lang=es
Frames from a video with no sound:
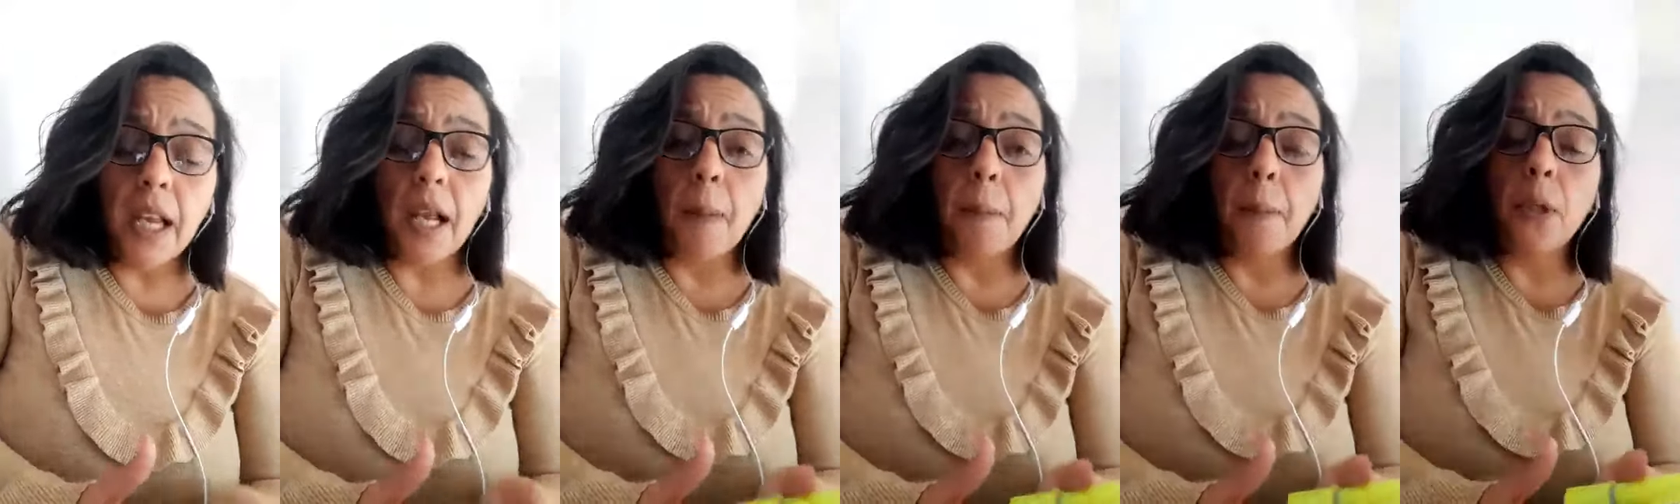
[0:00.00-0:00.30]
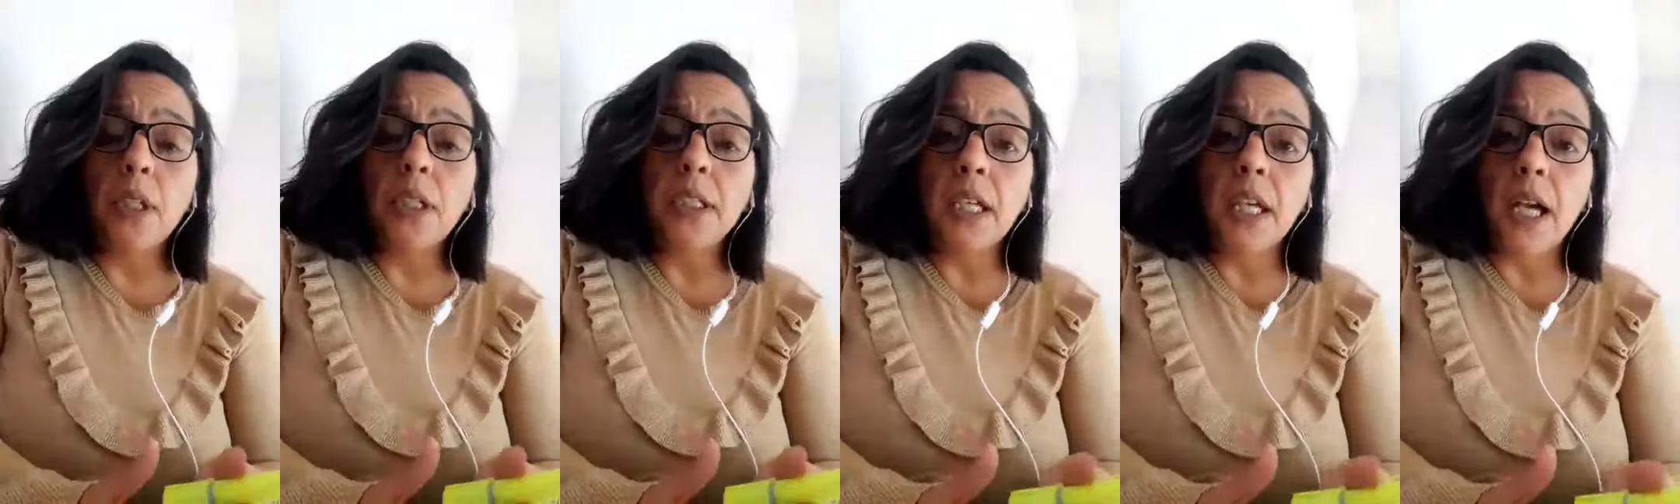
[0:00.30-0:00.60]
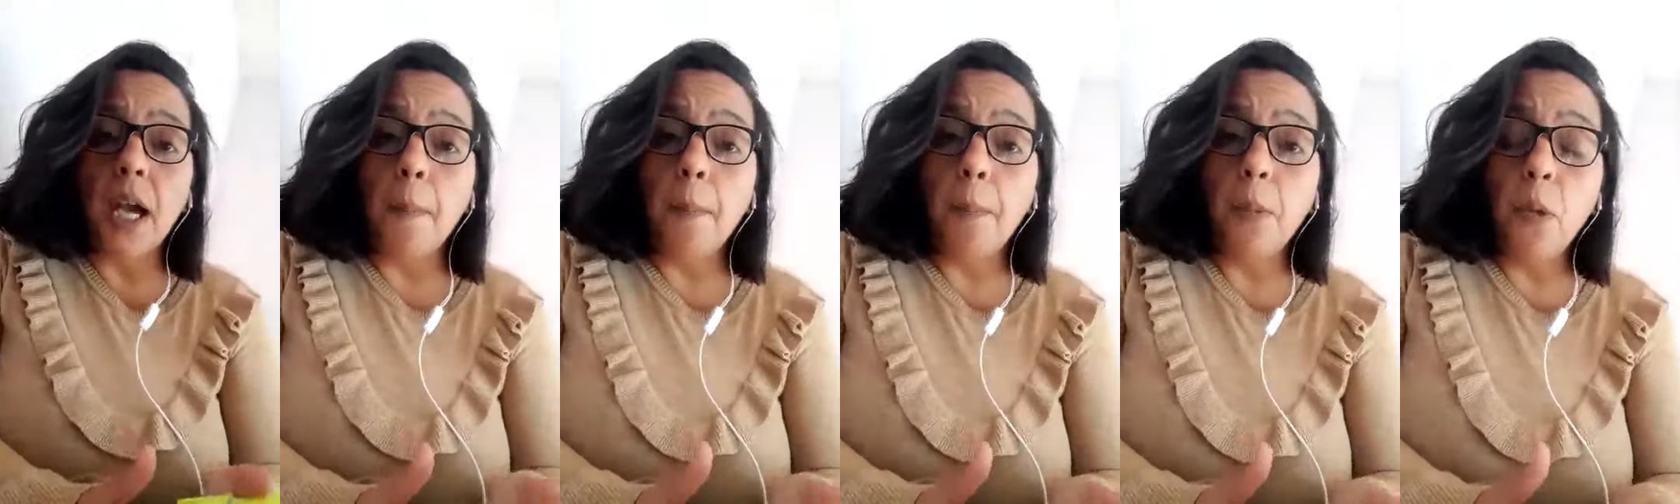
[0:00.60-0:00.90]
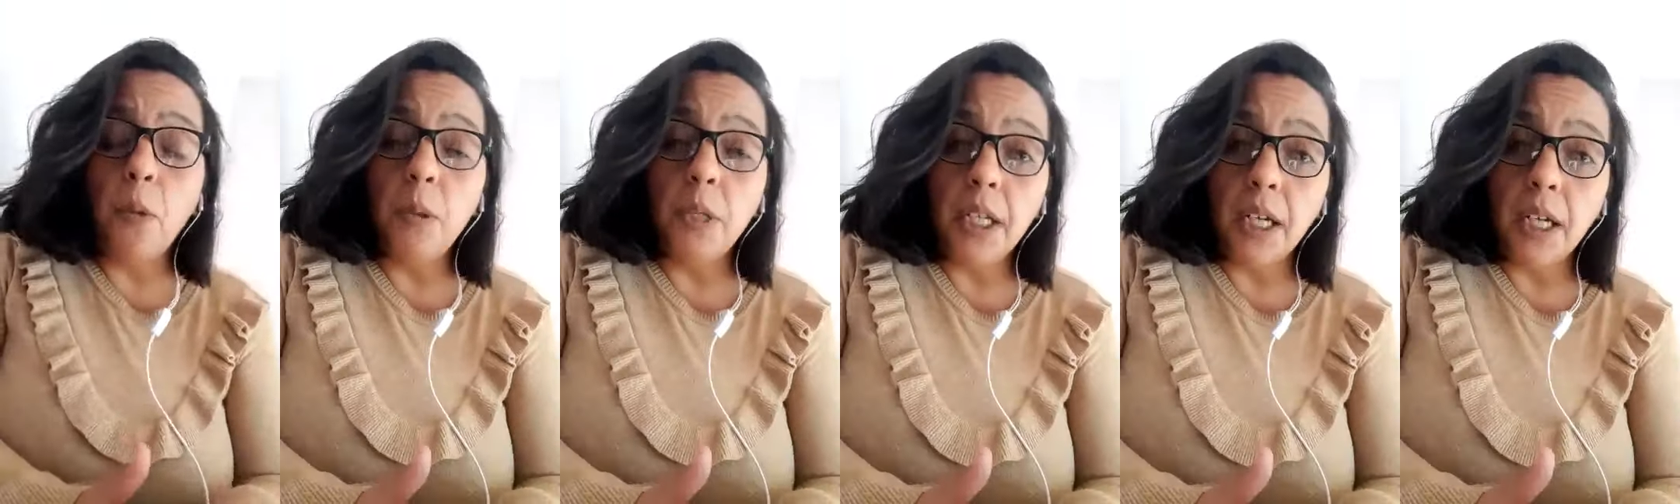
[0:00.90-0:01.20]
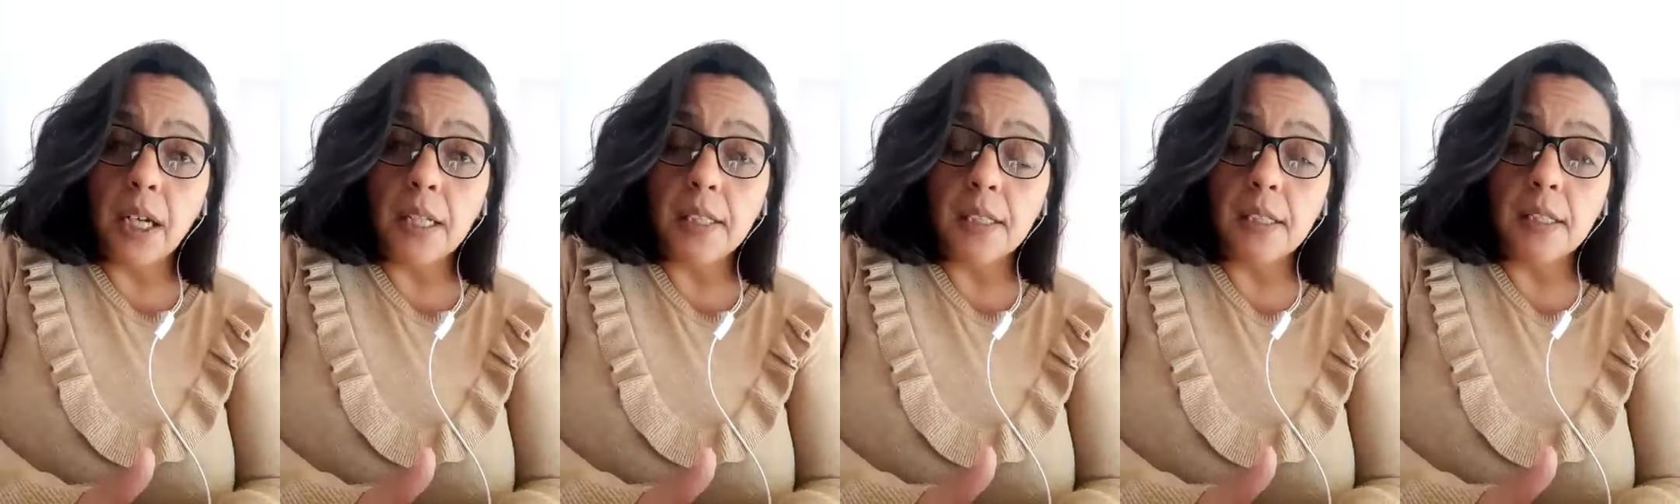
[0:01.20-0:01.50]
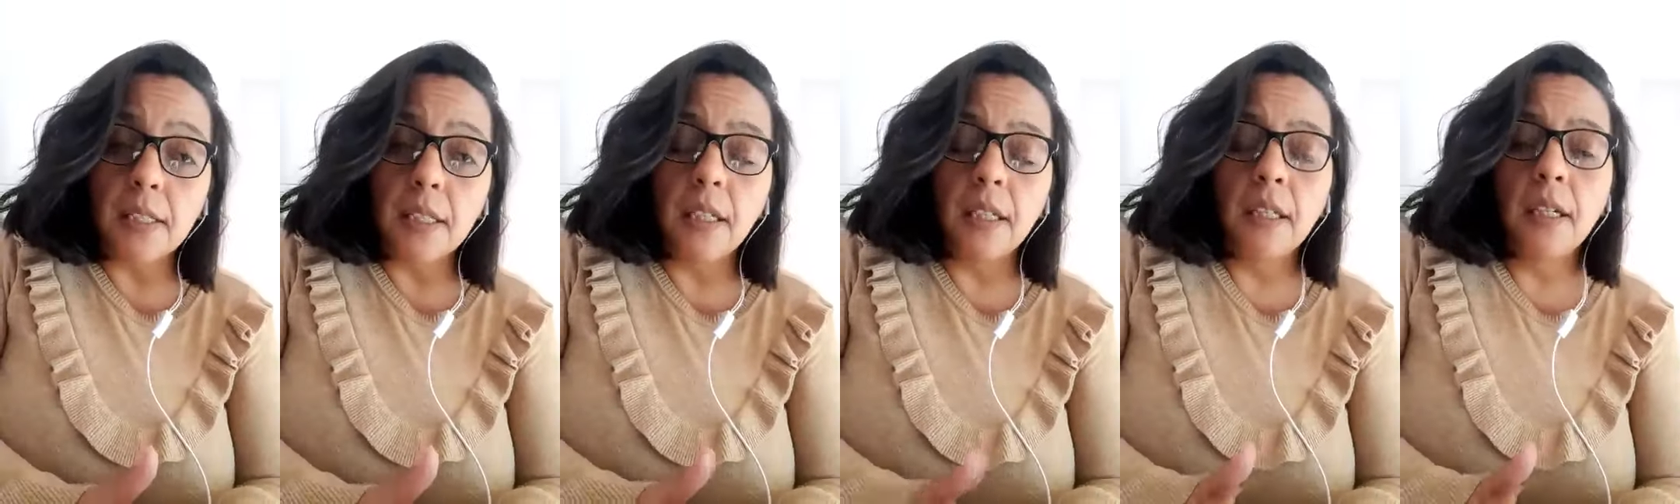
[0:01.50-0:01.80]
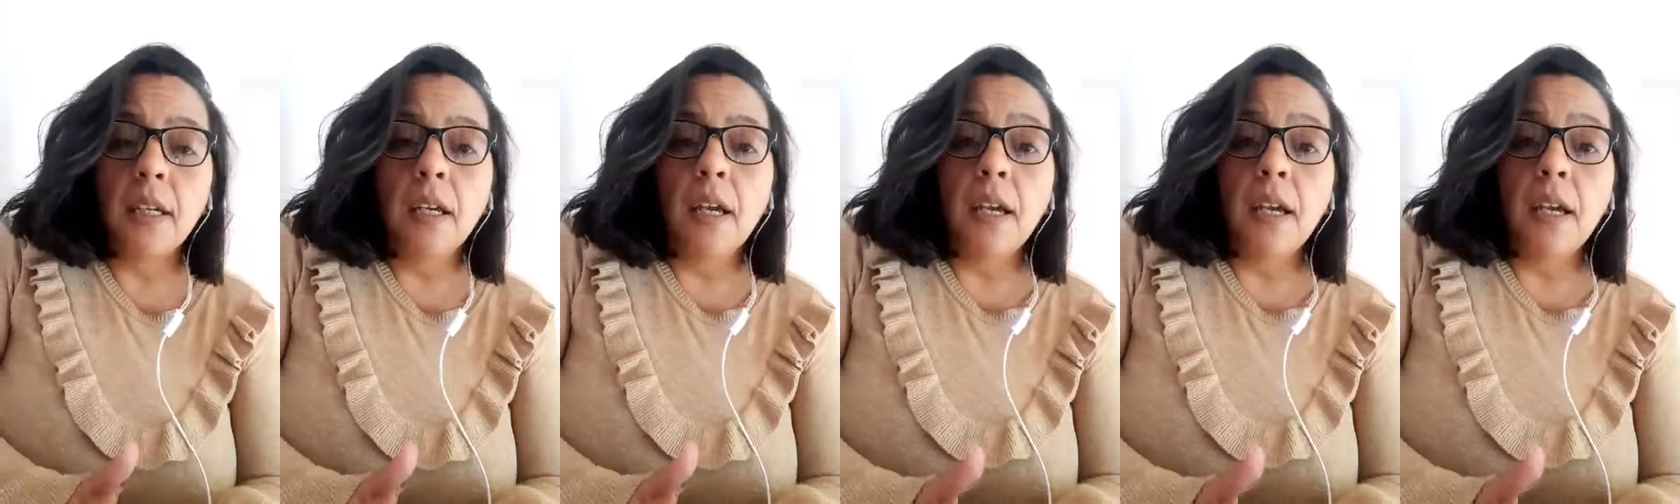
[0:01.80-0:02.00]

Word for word: las políticas públicas, ¿sí?